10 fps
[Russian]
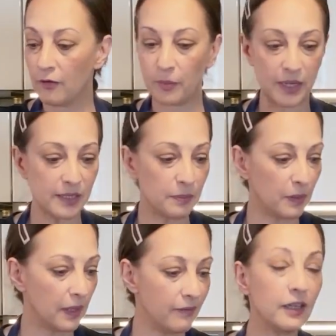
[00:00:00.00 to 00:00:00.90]
В
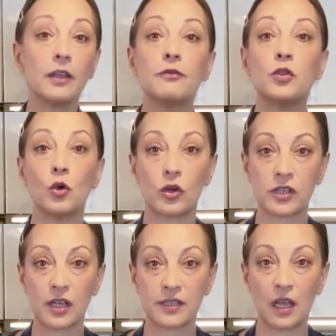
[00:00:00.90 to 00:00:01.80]
принципе, наверное, все
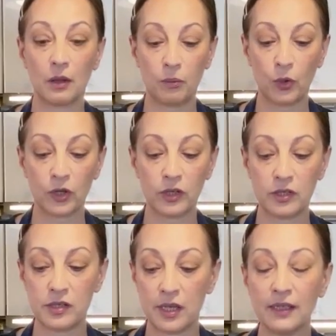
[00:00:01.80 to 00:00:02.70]
рассказала по
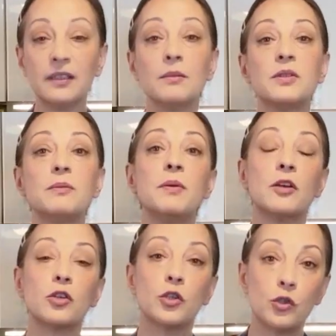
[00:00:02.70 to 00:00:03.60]
ингредиентам.
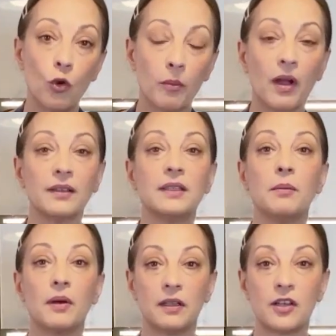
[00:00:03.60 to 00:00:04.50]
Теперь ждем,
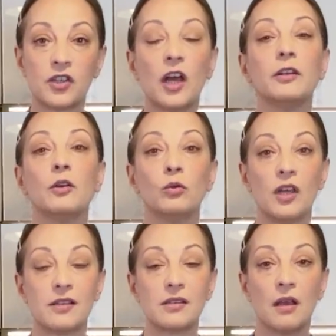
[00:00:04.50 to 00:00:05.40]
когда баклажаны у
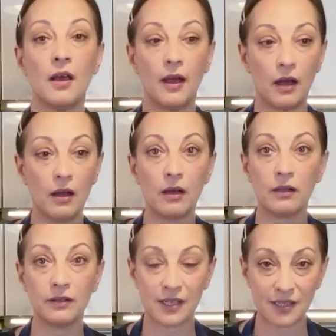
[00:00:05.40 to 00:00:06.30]
нас
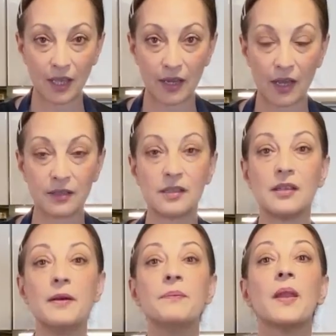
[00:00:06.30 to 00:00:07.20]
э,
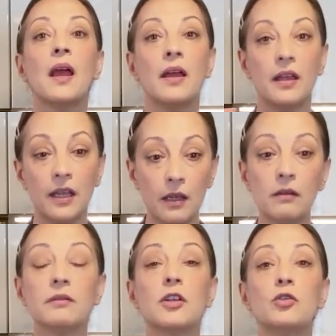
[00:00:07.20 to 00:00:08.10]
настоятся, и
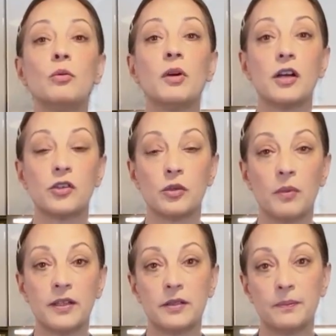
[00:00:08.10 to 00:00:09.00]
начнем их
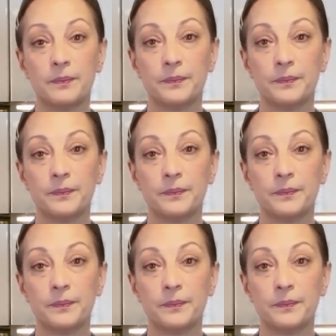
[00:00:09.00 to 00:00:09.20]
отжимать.